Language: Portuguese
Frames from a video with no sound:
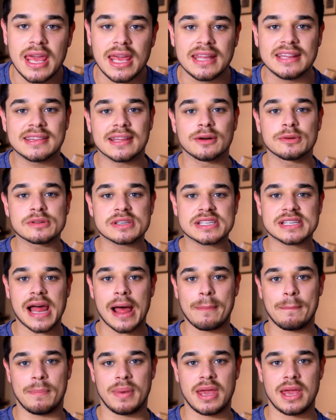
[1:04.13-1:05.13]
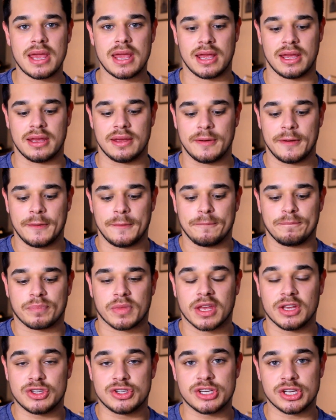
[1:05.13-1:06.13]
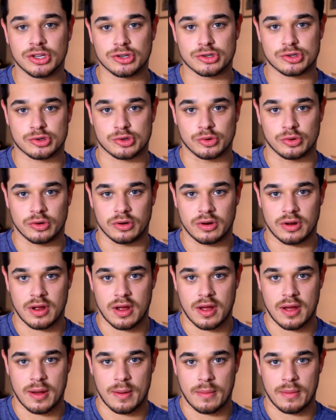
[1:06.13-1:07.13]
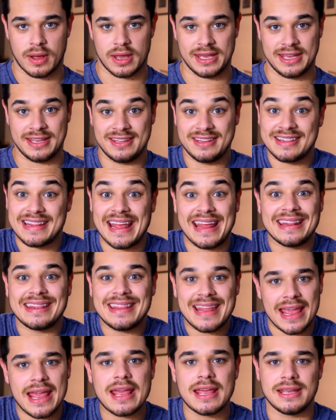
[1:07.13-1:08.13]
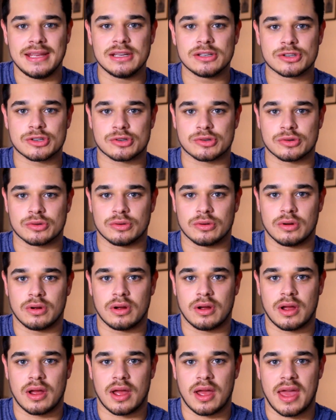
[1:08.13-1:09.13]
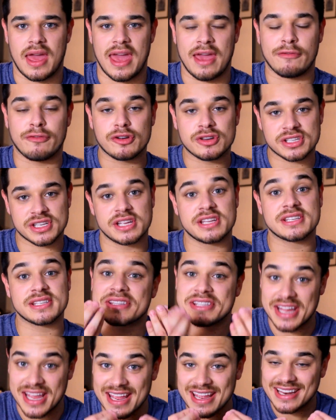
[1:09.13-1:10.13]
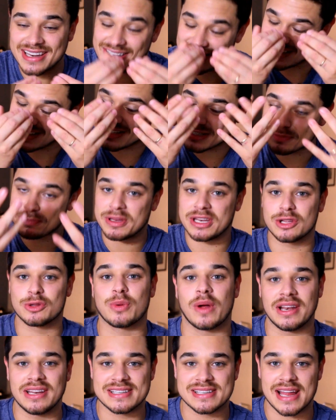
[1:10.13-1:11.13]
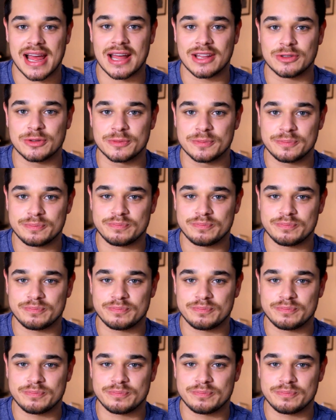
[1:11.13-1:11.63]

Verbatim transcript: Então, saber disso e entender isso é você ser espiritualizado.